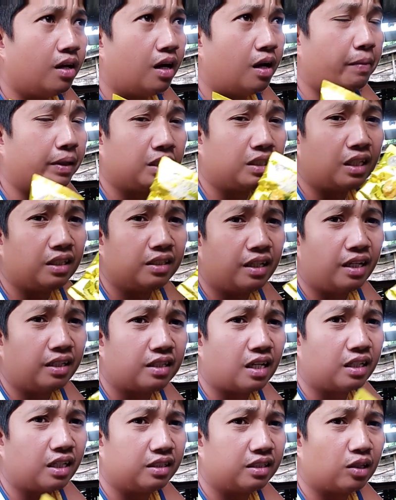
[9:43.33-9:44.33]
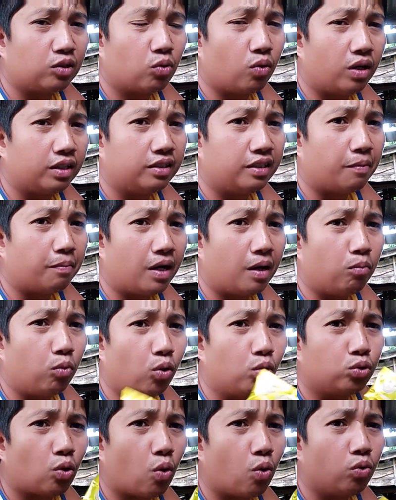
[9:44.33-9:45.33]
uh, matitinding sakit katulad ng mga
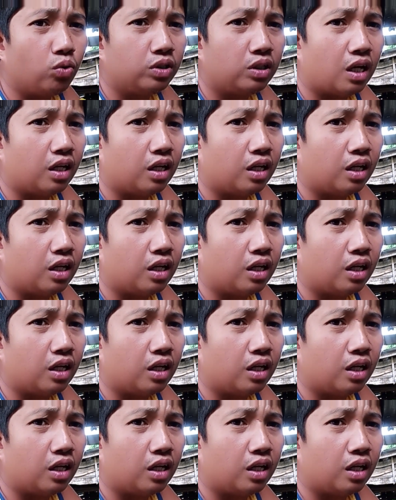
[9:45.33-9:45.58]
bulutong